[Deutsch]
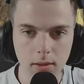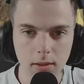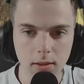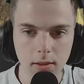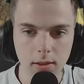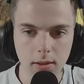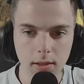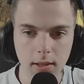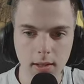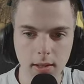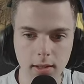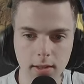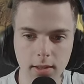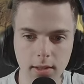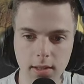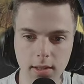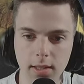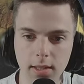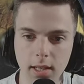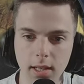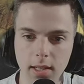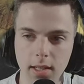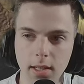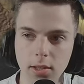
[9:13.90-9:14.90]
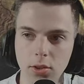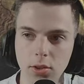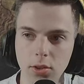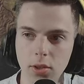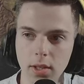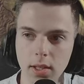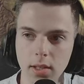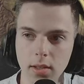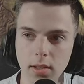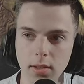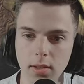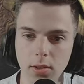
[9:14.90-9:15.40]
Also ich, ich kenne einen
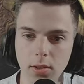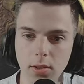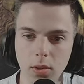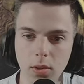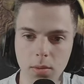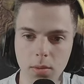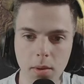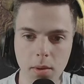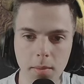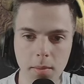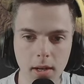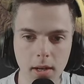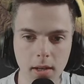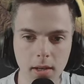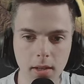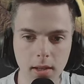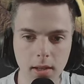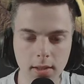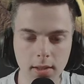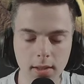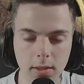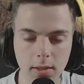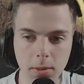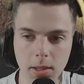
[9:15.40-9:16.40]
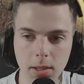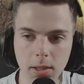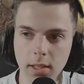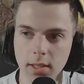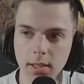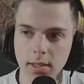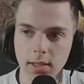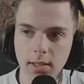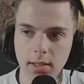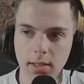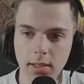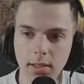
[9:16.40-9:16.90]
Trick, den du immer machen kannst. Damit geht das
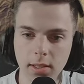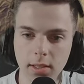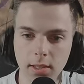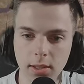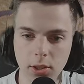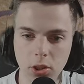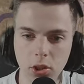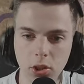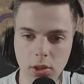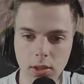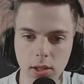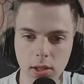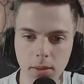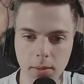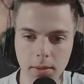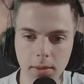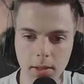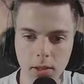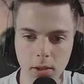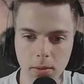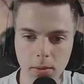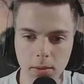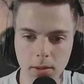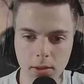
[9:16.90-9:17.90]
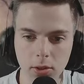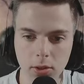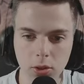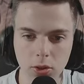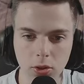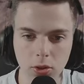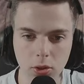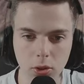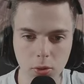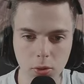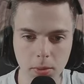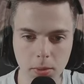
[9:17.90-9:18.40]
richtig, richtig schnell, aber ich glaube, jetzt ist schon
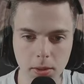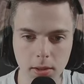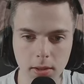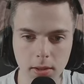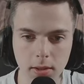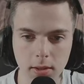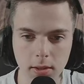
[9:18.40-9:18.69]
zu spät.